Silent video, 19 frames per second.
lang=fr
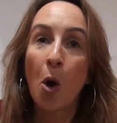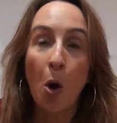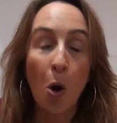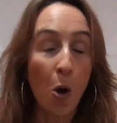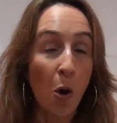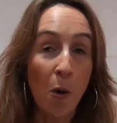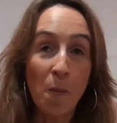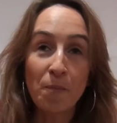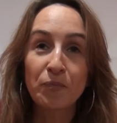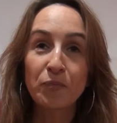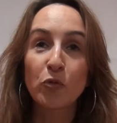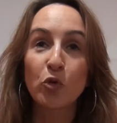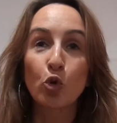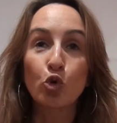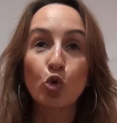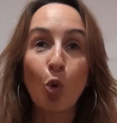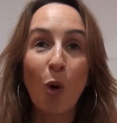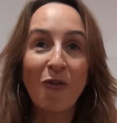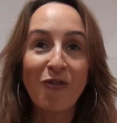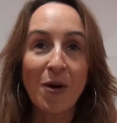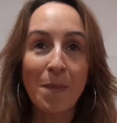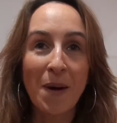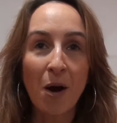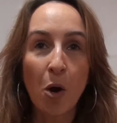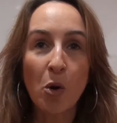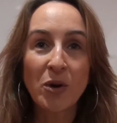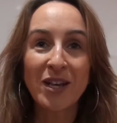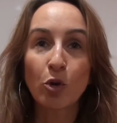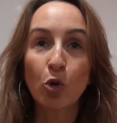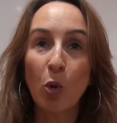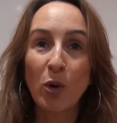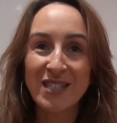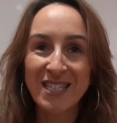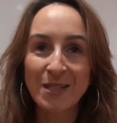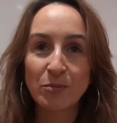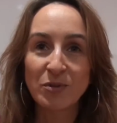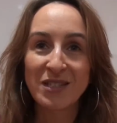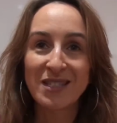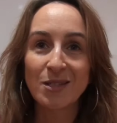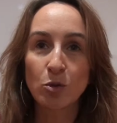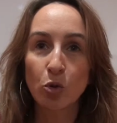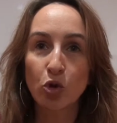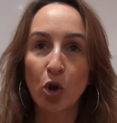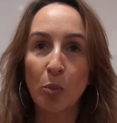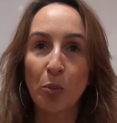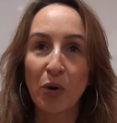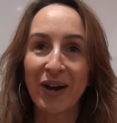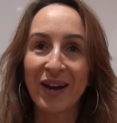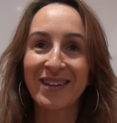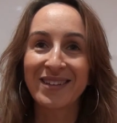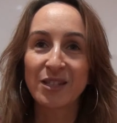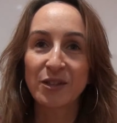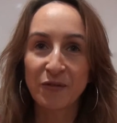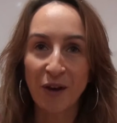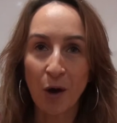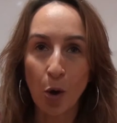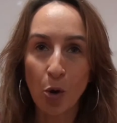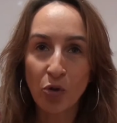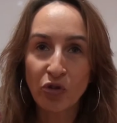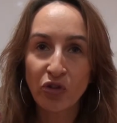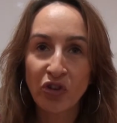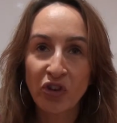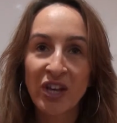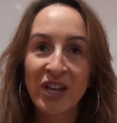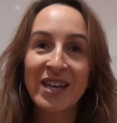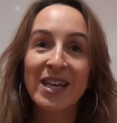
Euh, donc trois fois par an, il y a trois expositions temporaires différentes.